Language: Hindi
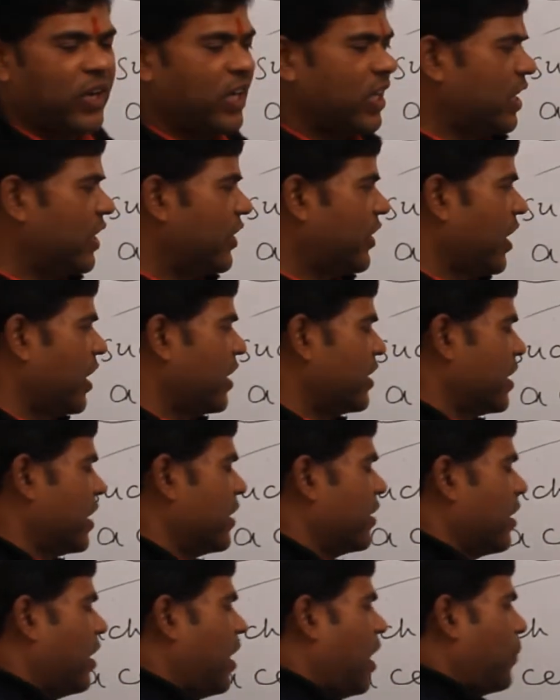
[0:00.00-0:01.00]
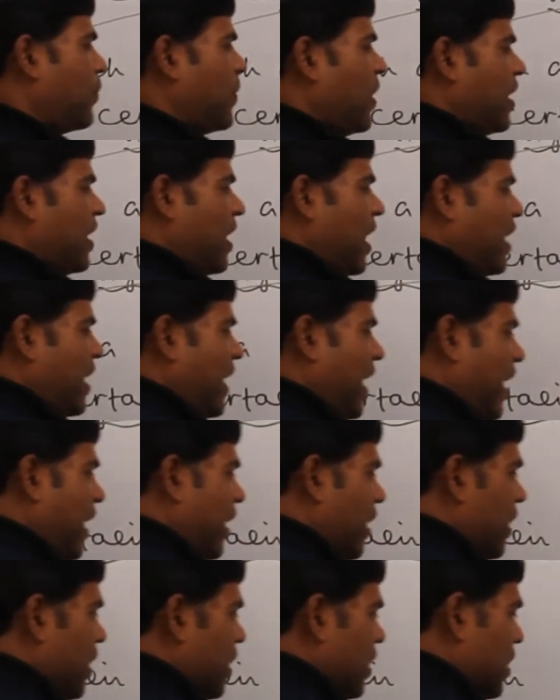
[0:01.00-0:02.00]
एन इंटेलिजेंट अब देखना यह
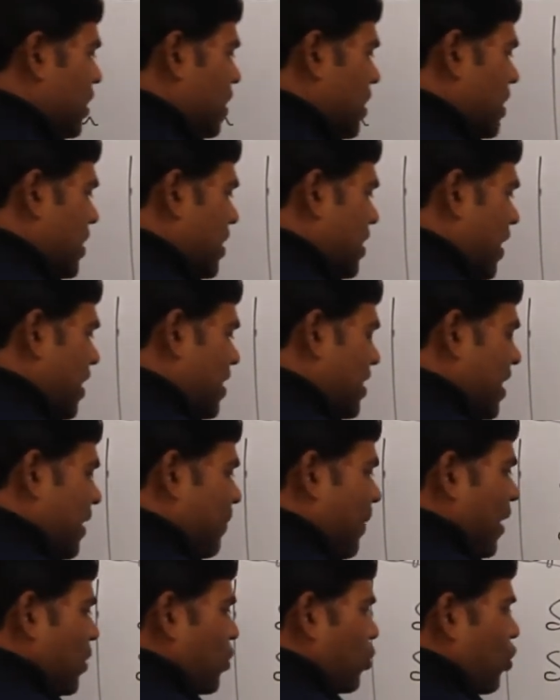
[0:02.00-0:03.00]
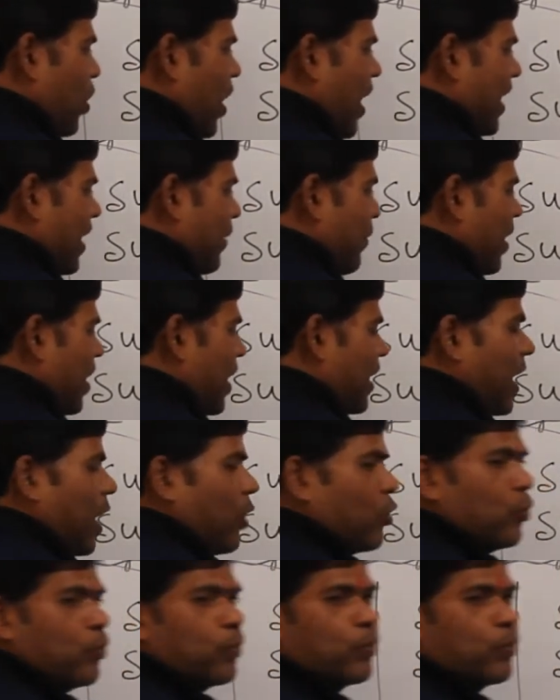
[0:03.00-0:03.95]
है कि सच के बाद तो आने वाला नाउन